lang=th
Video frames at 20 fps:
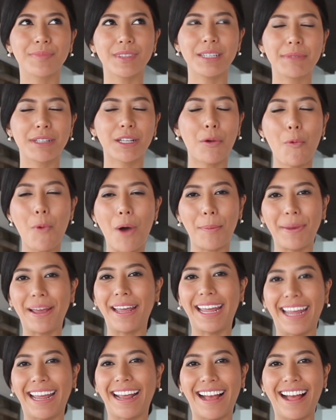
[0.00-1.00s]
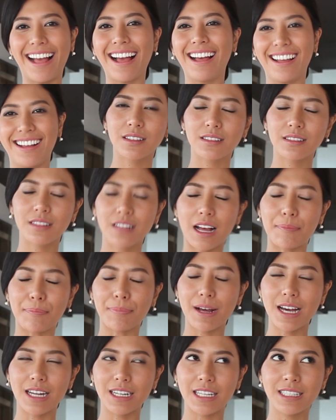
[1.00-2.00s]
มันกลัวไปเองอะกับ
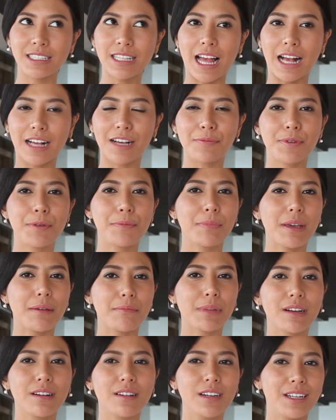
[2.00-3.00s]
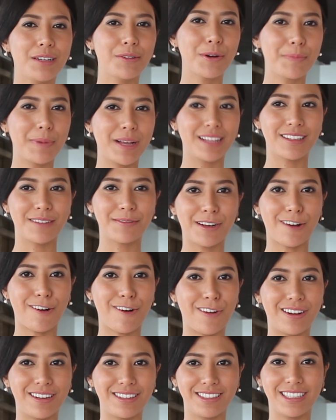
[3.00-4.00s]
คาริสากับพี่เมย์ไม่เคยร่วมงานกันมา
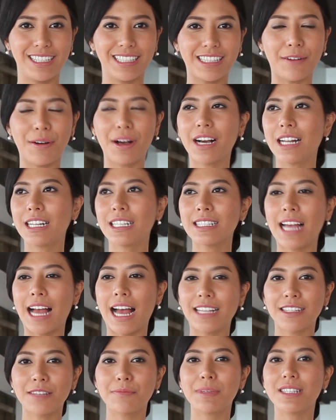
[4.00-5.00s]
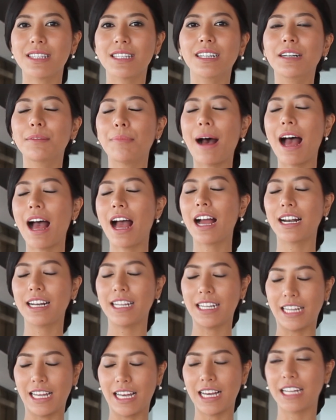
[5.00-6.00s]
ก่อนเลย แต่ว่าคาริสาอาจจะมีเจอบ้างอะไร
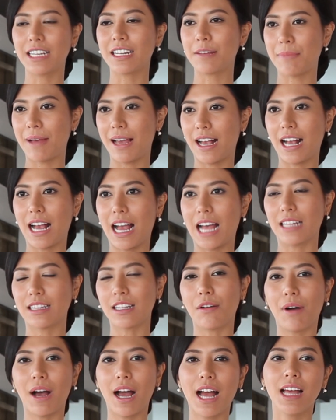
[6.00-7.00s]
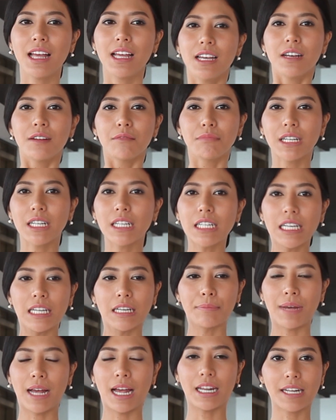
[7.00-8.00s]
อย่างเงี้ยค่ะในบางงาน แต่ว่าไม่เคย
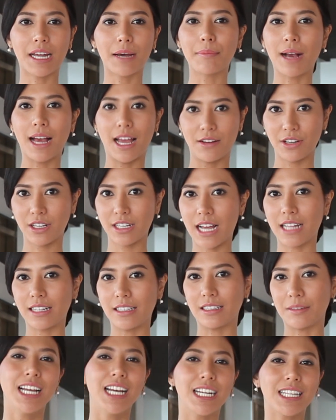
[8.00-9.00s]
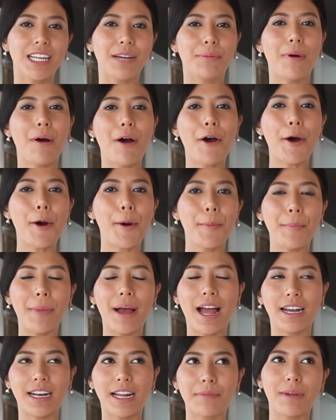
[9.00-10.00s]
มาทำงานด้วยกัน แต่พอ
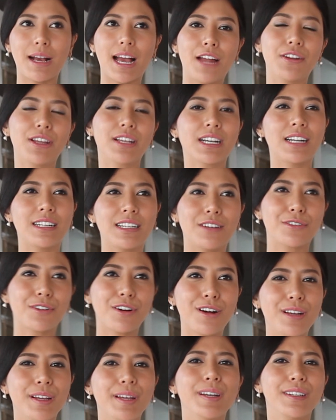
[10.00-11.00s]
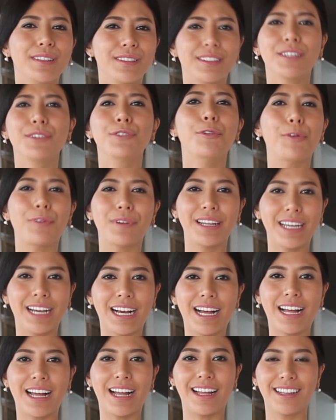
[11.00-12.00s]
มาทำงานด้วยกันแล้วก็สนุกดี
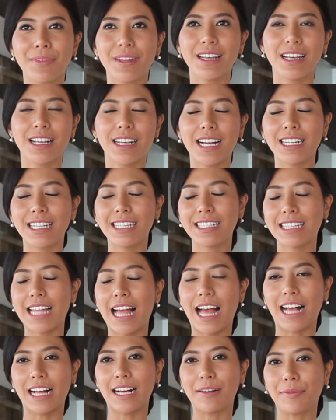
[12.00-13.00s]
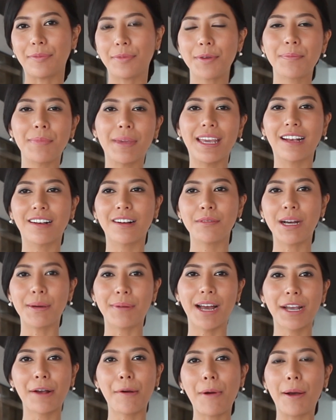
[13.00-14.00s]
ค่ะอลิสากับพี่เมย์ก็แบบ
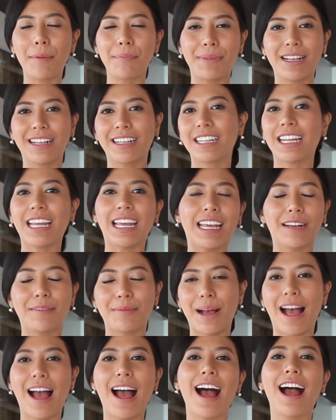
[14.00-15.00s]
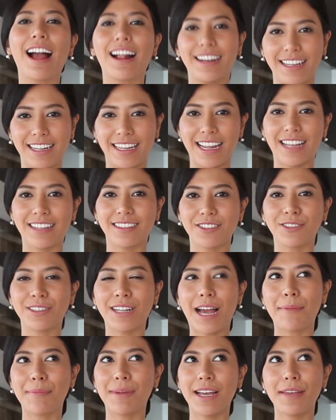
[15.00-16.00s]
ให้ความเป็นกันเองมากอะไรเงี้ย จน
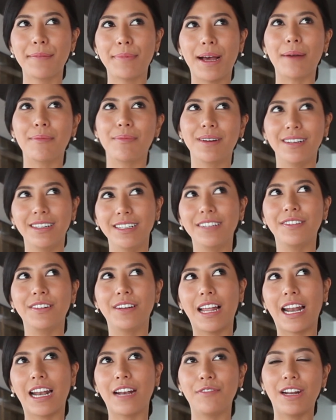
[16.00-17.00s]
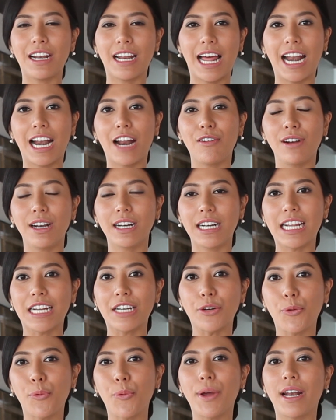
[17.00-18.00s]
ทำให้แบบเออเวลาเวลาเราเล่น
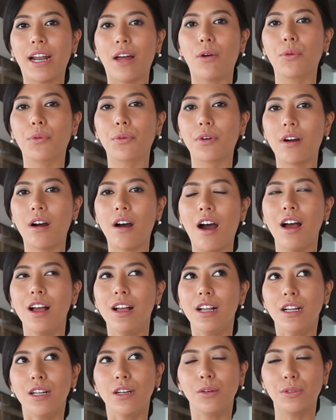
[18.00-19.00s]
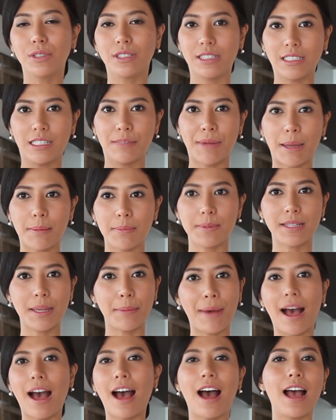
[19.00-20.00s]
ด้วยเราก็รู้สึกแบบส
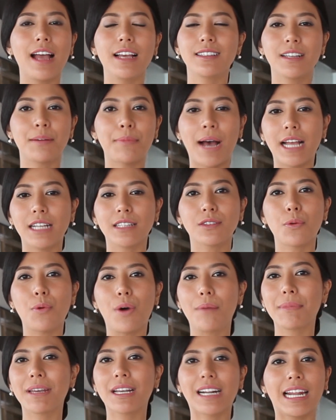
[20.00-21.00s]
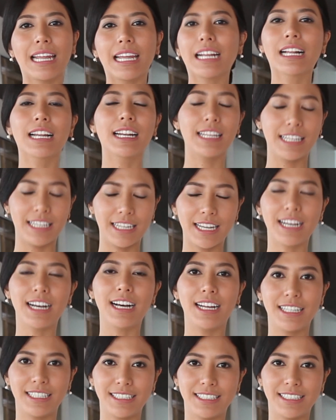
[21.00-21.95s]
บายสบายตัวไม่เกรงอะไรเงี้ยค่ะ